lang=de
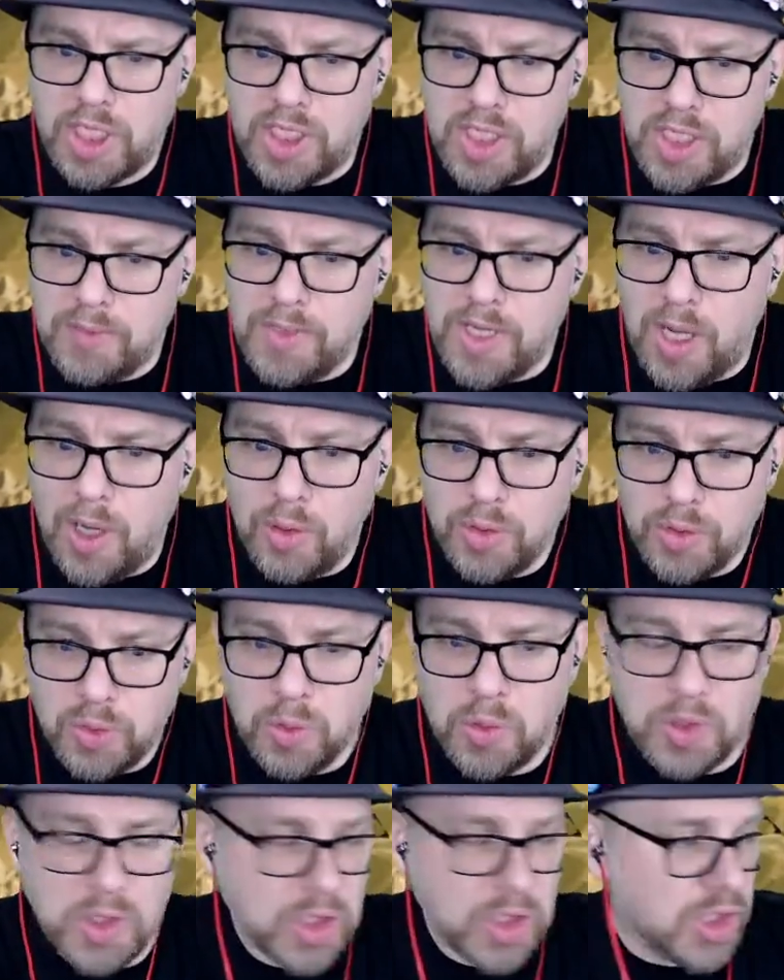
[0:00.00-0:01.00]
hätte ich mir auch
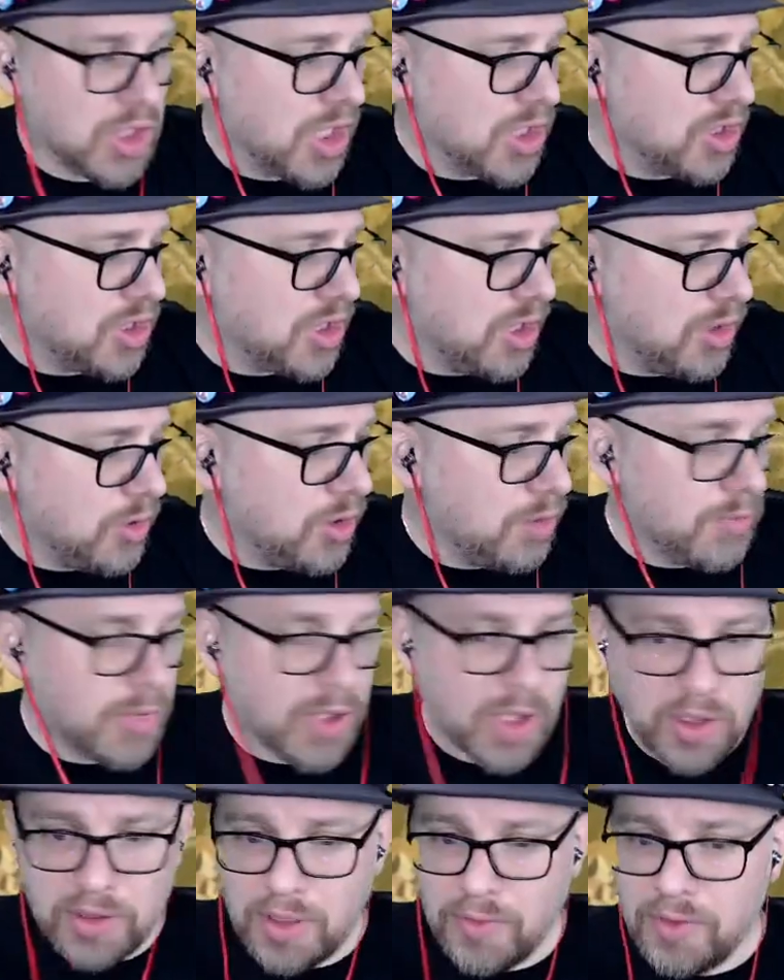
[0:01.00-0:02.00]
so in den Schrank stellen können,
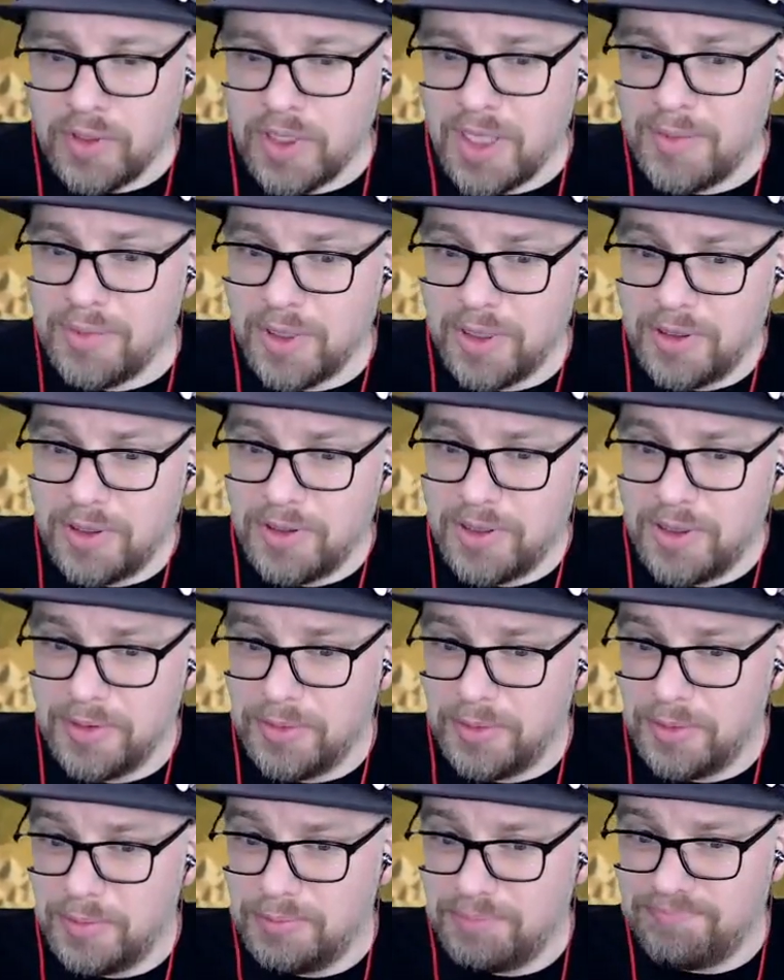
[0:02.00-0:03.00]
brauche ich dafür keinen Print.
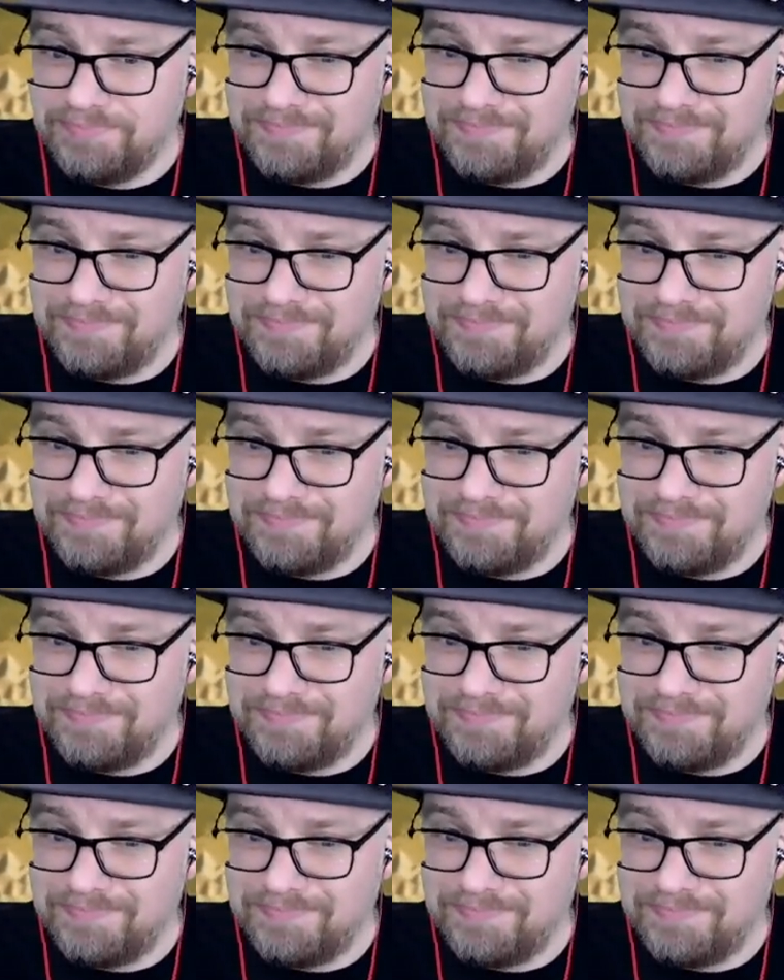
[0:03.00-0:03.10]
Also,